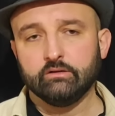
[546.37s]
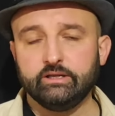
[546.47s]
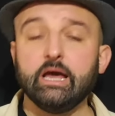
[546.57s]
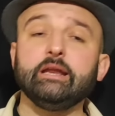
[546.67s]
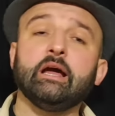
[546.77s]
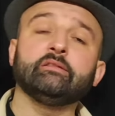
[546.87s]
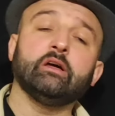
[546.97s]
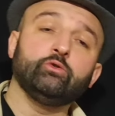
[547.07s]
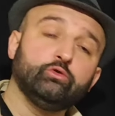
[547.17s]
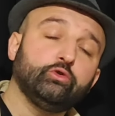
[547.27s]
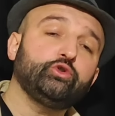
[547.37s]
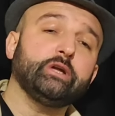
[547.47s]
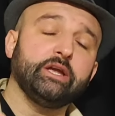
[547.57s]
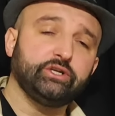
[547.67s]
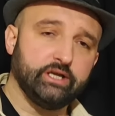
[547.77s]
Diğer yandan ülkücü
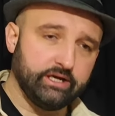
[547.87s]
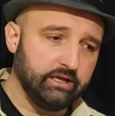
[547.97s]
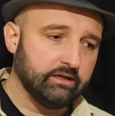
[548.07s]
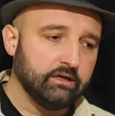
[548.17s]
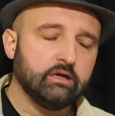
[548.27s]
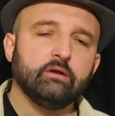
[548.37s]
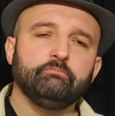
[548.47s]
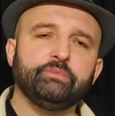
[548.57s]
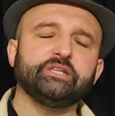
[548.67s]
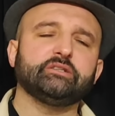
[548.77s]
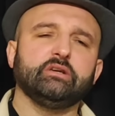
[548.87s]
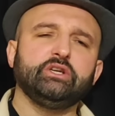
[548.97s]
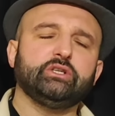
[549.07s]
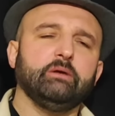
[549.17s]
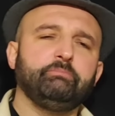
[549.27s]
gençlere biz
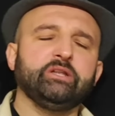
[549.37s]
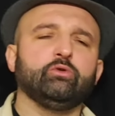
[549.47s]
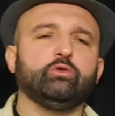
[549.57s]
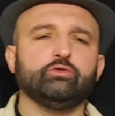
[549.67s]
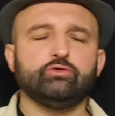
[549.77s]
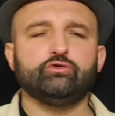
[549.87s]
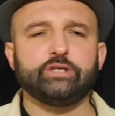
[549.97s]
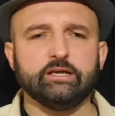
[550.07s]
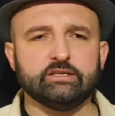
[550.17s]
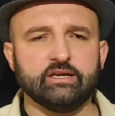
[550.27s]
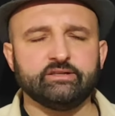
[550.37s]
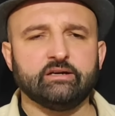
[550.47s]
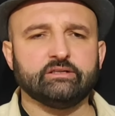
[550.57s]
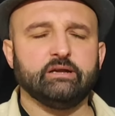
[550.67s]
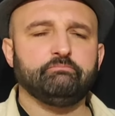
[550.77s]
işte
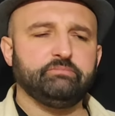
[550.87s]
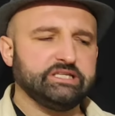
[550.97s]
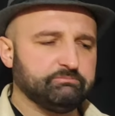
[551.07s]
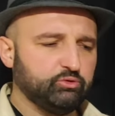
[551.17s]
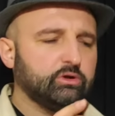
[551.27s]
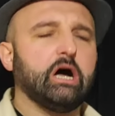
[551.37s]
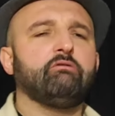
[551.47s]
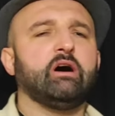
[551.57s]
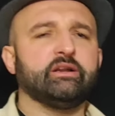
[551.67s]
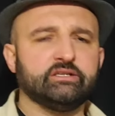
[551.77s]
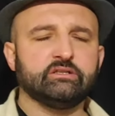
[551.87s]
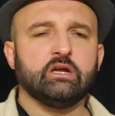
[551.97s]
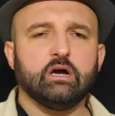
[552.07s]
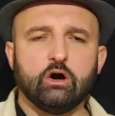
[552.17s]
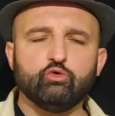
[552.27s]
1980'lerde biz bu davanın
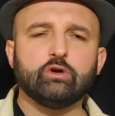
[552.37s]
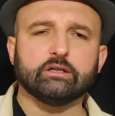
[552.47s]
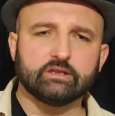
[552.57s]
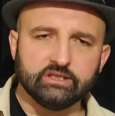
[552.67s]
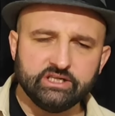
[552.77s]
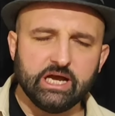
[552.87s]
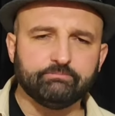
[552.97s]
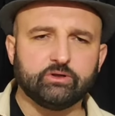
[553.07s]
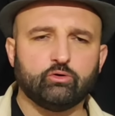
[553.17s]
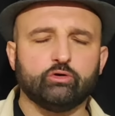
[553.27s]
avukatlığını yaptık.